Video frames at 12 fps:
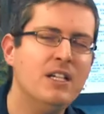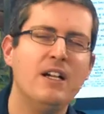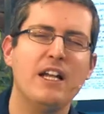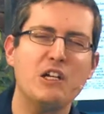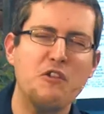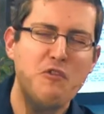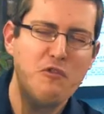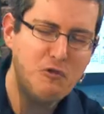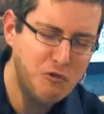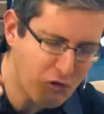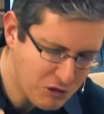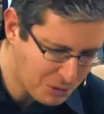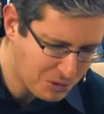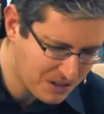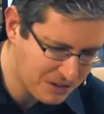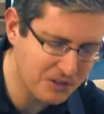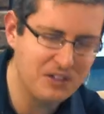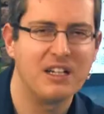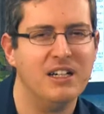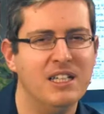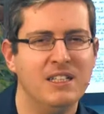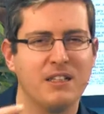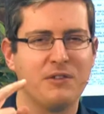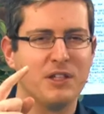Er wünscht sich so sehr,
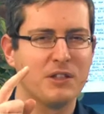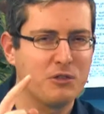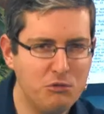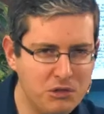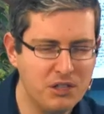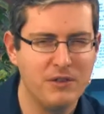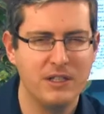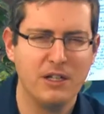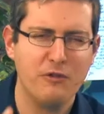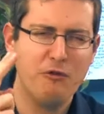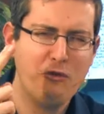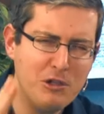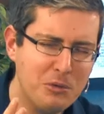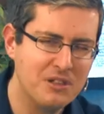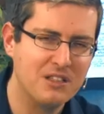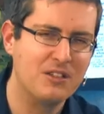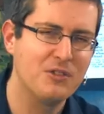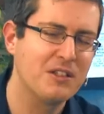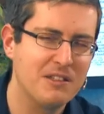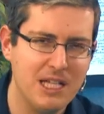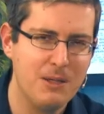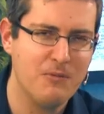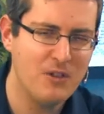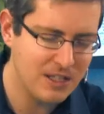dass wir das Gute wählen. Er wünscht sich, dass wir das
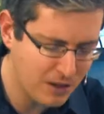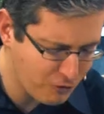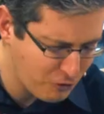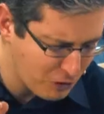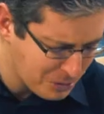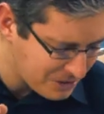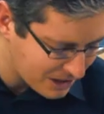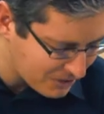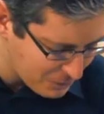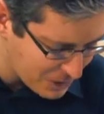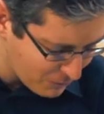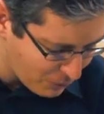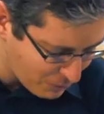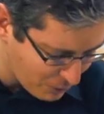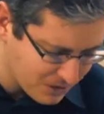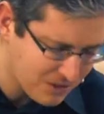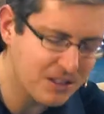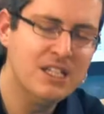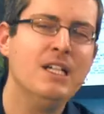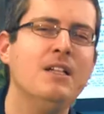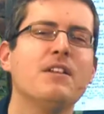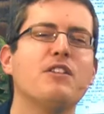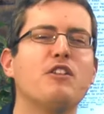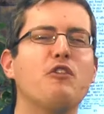Leben wählen. Er wünscht sich, dass wir mit ihm verbunden sind.
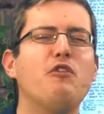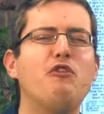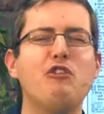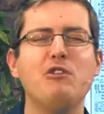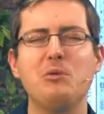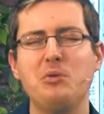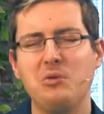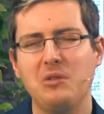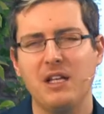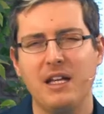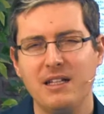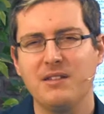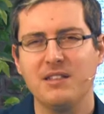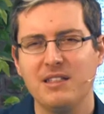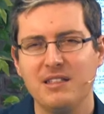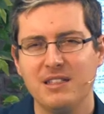Deswegen wünscht er sich,